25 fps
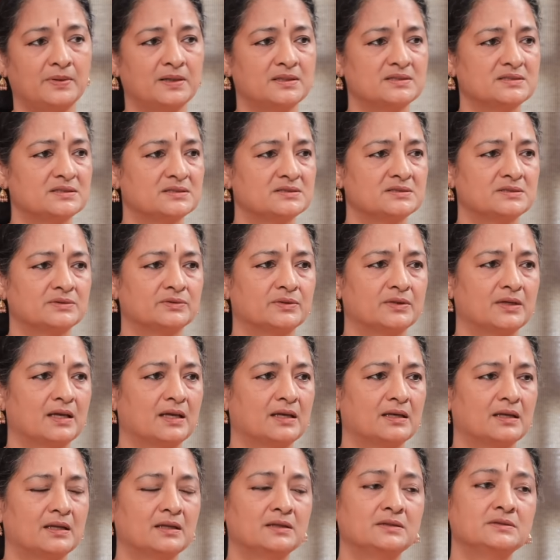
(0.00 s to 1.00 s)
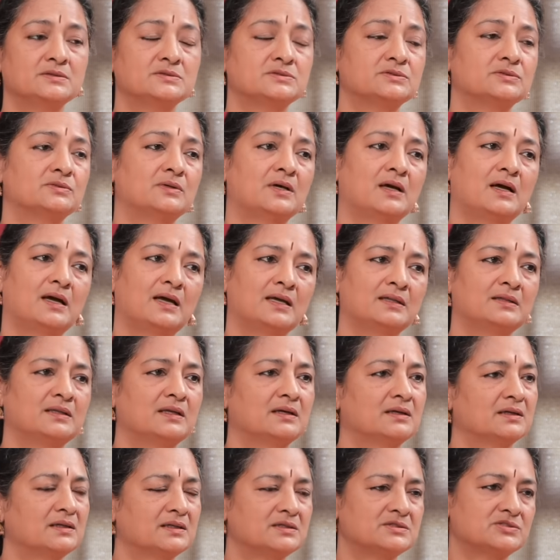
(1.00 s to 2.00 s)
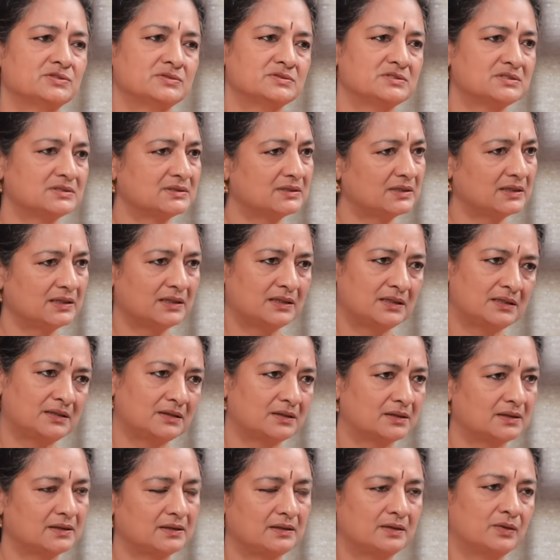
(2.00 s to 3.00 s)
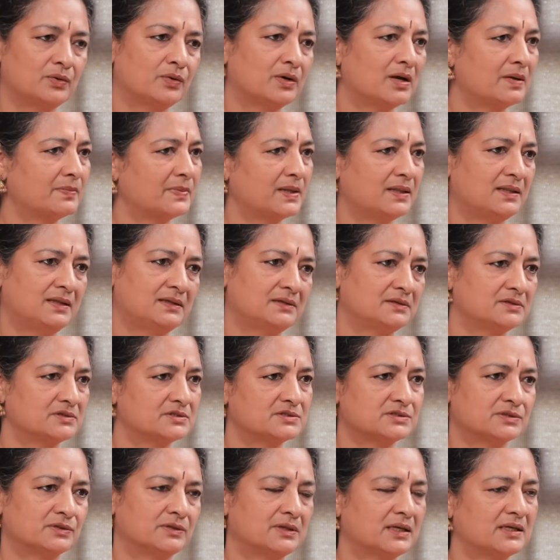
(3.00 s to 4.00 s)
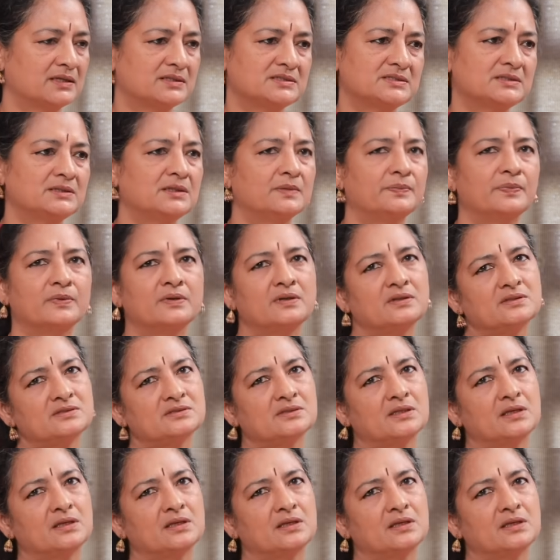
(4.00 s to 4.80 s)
బాగా చేసేవారు ఆయన సో ఆయన దగ్గర నుంచి వచ్చింది యోగా మీద ఇంట్రెస్ట్ కూడా చిన్నప్పటి నుంచి